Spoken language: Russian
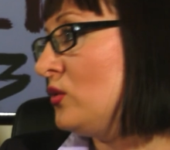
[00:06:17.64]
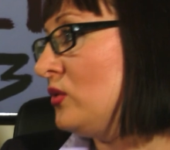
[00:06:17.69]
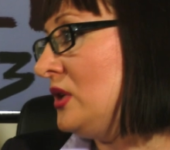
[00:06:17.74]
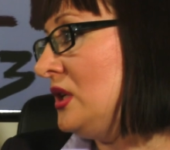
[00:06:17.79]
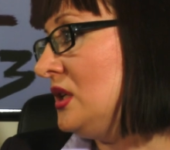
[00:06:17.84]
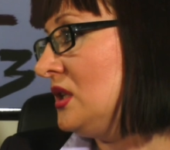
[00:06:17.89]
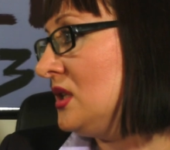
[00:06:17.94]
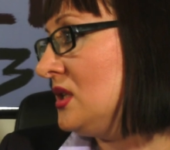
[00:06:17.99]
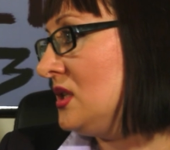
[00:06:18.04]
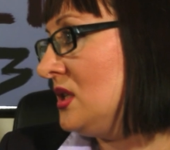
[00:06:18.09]
у
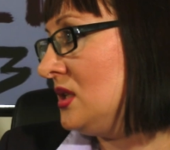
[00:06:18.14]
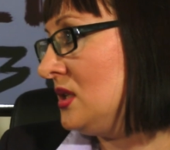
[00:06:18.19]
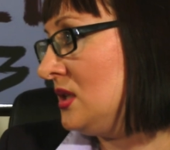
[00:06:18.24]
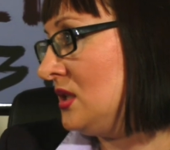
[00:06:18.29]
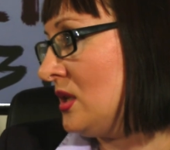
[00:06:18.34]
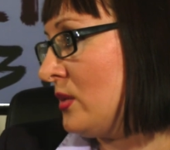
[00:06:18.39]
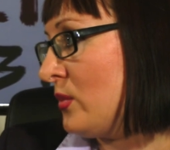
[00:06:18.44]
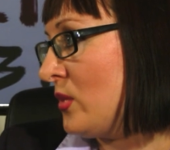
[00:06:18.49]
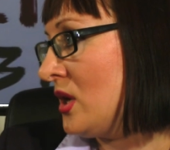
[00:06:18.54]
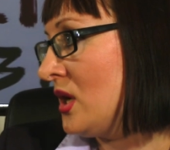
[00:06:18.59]
этой
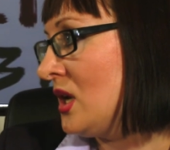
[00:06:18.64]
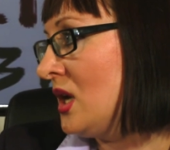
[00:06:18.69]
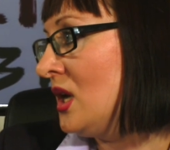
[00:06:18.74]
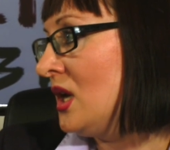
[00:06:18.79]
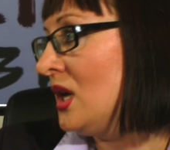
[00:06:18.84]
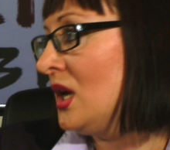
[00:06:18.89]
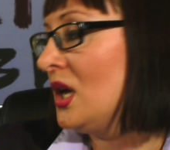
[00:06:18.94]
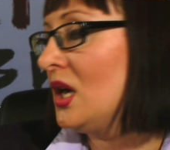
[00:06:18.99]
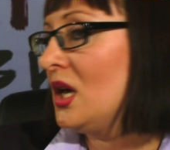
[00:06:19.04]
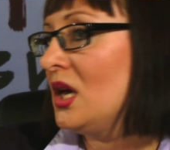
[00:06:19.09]
системы.
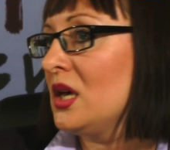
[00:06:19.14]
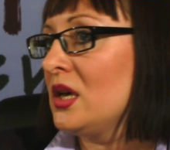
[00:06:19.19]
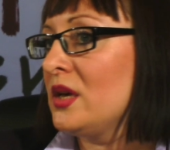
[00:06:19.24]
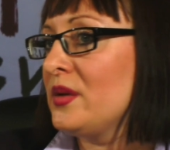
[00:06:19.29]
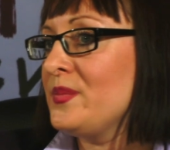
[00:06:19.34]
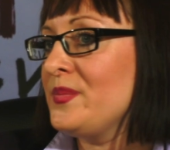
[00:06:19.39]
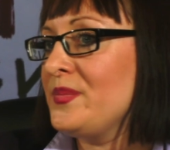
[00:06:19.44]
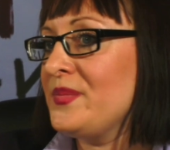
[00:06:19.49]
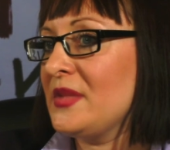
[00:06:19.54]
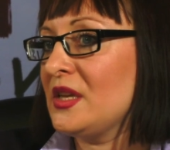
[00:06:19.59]

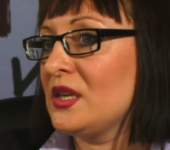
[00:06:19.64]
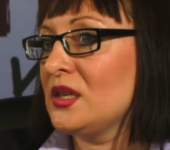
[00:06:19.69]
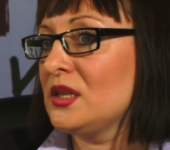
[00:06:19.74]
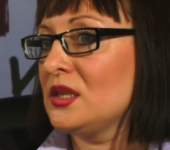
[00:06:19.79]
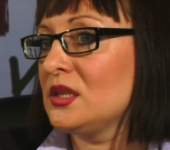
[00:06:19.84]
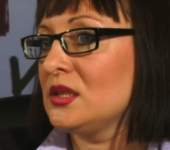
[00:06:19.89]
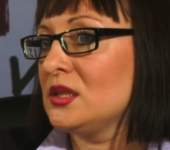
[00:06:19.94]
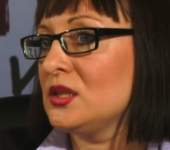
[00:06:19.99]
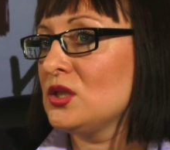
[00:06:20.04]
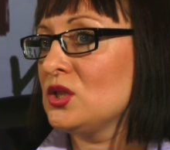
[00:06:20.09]

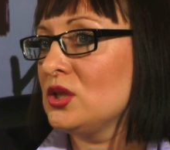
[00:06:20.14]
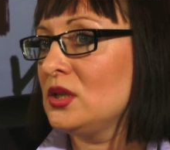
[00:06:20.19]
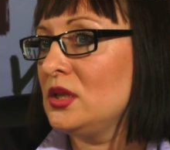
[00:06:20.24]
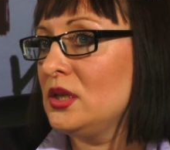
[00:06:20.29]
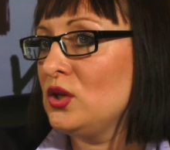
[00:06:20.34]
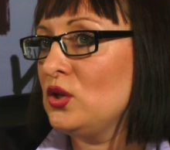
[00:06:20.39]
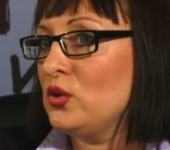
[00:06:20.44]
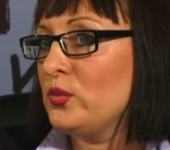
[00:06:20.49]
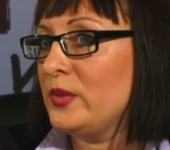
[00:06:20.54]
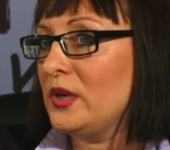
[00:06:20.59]
К
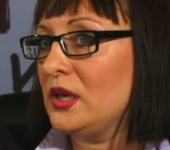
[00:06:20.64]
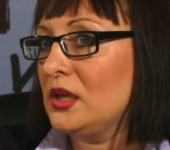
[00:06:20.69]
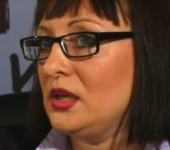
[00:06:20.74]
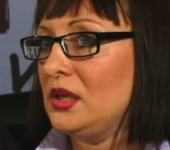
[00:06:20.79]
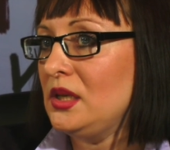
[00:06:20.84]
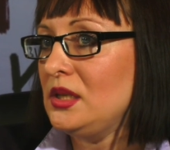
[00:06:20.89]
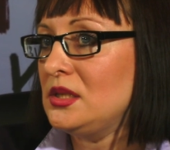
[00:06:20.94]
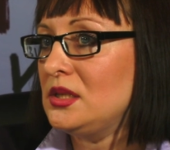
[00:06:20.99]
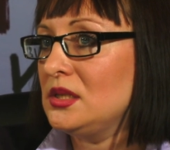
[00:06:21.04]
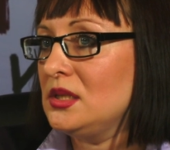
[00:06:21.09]
сожалению,
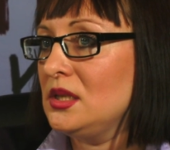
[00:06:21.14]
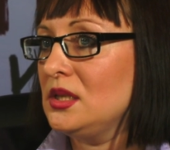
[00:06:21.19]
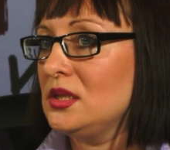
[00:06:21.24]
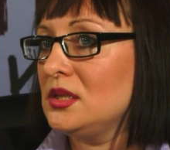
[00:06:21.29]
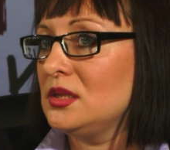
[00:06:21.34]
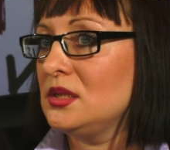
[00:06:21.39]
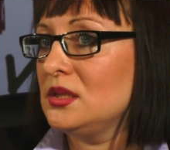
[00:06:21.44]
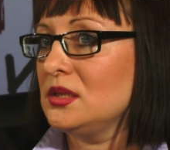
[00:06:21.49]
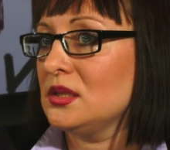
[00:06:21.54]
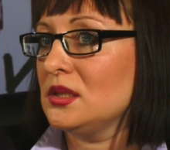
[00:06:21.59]
пока
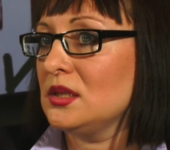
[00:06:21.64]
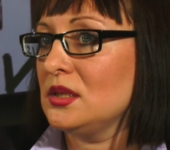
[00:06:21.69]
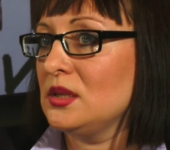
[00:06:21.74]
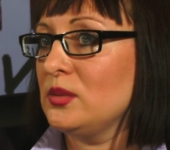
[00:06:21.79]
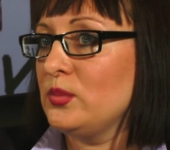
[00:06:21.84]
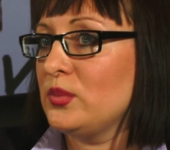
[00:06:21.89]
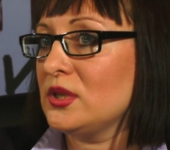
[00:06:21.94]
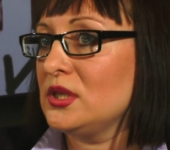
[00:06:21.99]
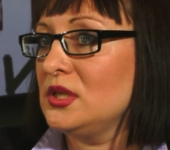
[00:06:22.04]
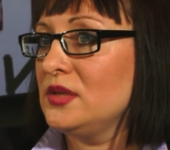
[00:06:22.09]
здесь
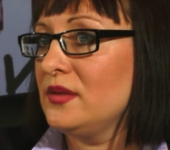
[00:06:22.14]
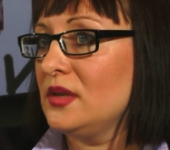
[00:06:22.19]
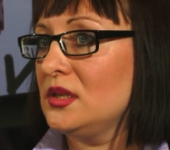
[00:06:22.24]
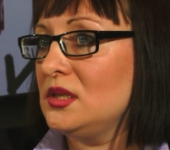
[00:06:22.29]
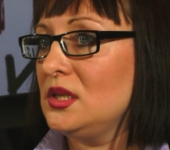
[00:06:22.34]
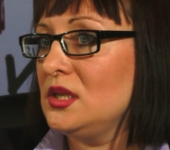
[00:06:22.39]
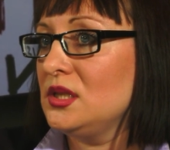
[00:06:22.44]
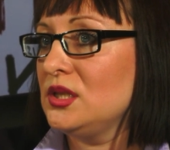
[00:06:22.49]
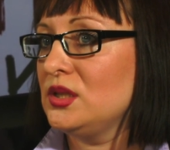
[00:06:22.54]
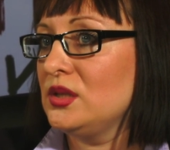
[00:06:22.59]

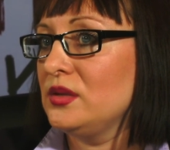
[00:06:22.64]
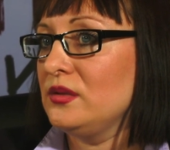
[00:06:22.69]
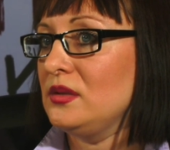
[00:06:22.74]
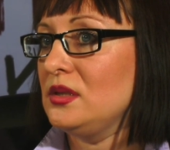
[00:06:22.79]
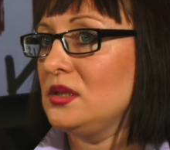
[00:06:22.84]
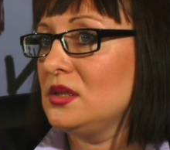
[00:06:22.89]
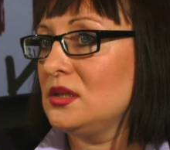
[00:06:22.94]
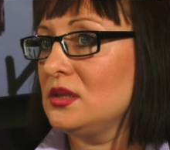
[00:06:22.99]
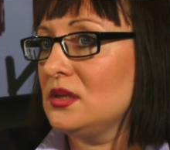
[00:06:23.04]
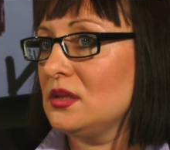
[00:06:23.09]

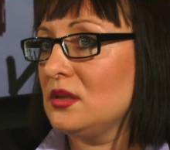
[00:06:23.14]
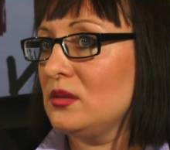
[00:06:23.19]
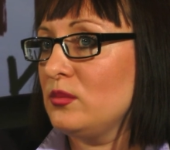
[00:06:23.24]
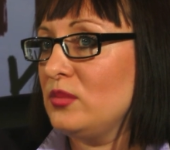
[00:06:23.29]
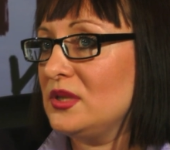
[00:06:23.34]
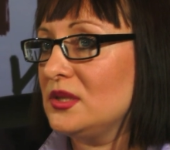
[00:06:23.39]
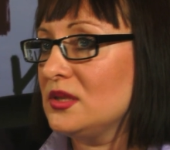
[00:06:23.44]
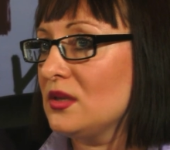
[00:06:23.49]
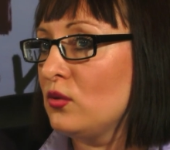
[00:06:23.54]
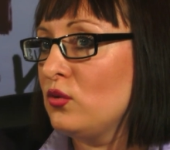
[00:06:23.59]
противодействовать
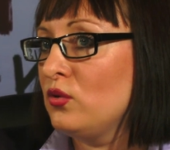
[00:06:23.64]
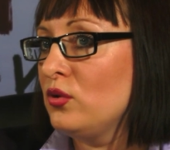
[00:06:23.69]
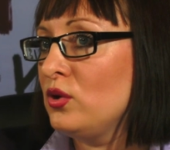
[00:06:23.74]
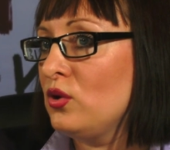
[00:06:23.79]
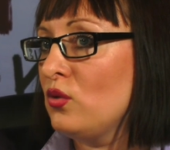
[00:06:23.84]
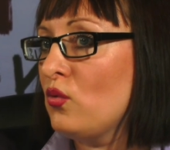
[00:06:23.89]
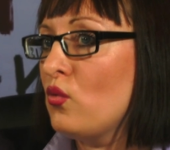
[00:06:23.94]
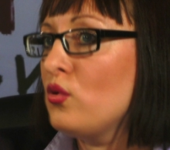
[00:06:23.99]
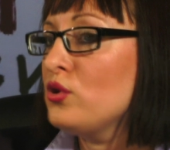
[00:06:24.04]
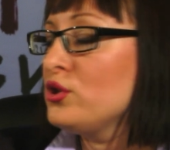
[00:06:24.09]

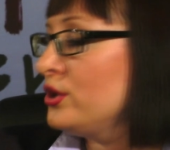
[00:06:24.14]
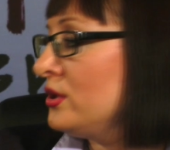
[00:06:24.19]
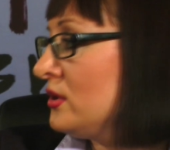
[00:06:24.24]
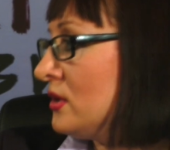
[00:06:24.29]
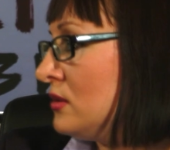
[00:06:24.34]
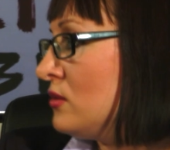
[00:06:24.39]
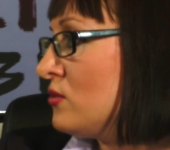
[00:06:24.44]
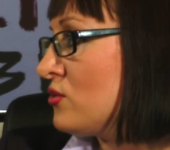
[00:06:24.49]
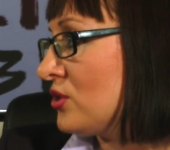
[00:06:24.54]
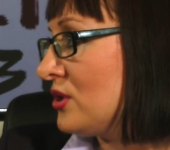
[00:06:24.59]
беззаконию очень
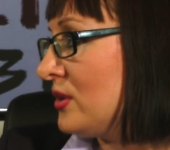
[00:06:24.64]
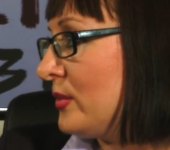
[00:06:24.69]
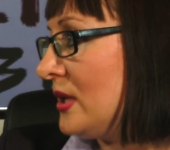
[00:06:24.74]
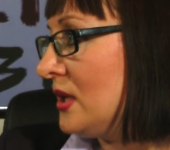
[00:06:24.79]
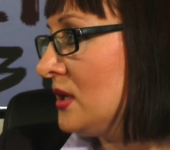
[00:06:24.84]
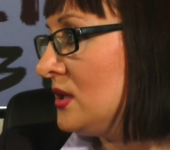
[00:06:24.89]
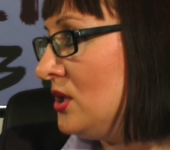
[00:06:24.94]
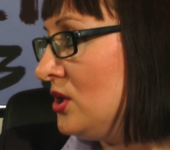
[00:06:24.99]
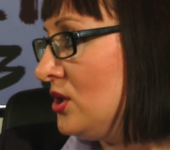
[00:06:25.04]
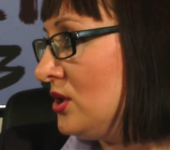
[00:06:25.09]
сложно,
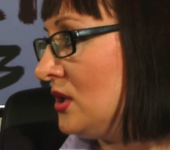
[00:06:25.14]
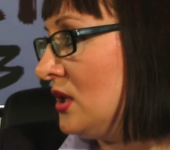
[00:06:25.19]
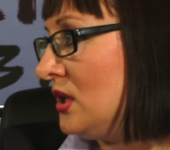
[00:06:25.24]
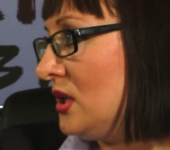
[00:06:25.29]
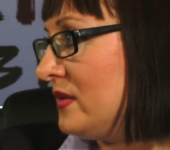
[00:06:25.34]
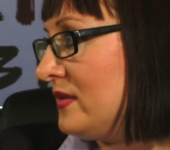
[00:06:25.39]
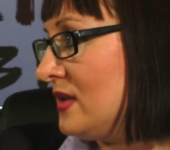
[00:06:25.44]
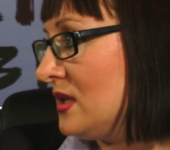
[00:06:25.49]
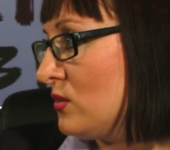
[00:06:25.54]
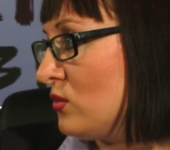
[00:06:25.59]
практически
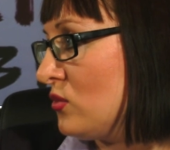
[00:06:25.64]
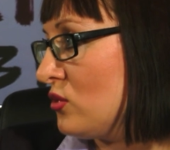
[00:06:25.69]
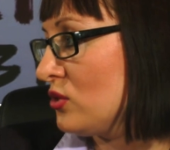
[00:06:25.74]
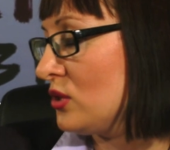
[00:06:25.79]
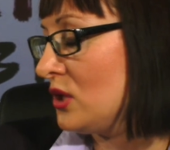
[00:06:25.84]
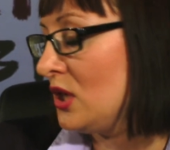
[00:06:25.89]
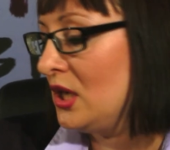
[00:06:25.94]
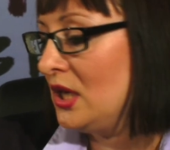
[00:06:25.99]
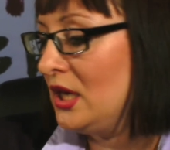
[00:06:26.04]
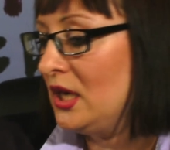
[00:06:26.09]

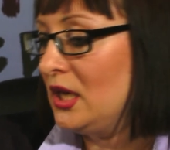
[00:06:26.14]
невозможно.